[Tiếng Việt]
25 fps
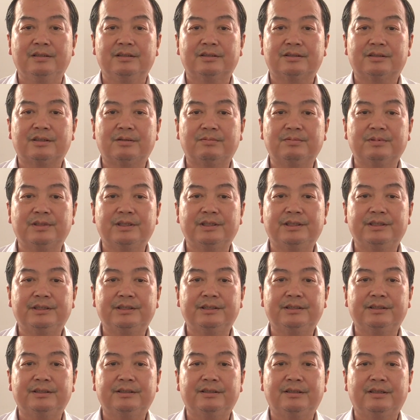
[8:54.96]
xong
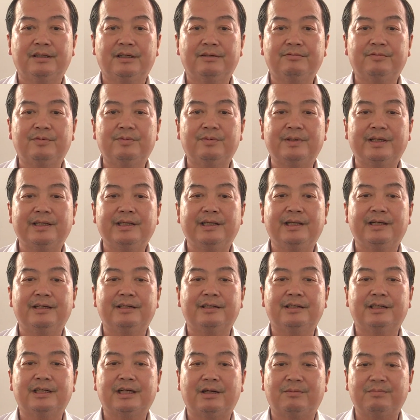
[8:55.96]
thì lê buôn lại
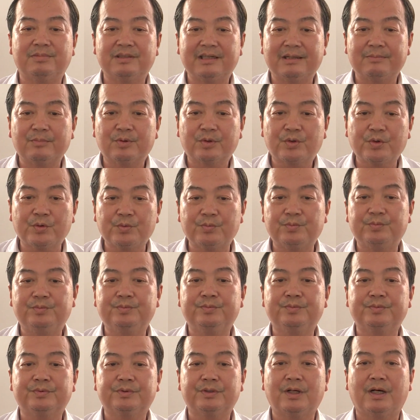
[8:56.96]
nhìn rộng ra một chút
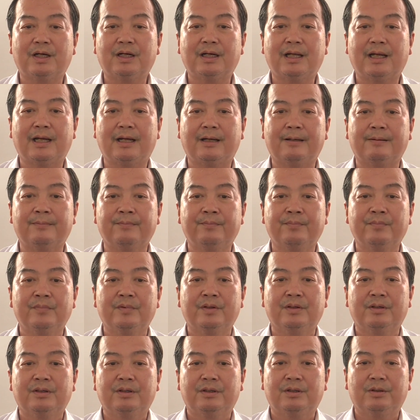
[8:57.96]
đó là
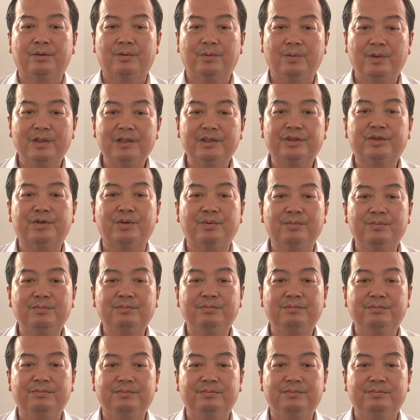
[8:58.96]
quần chúng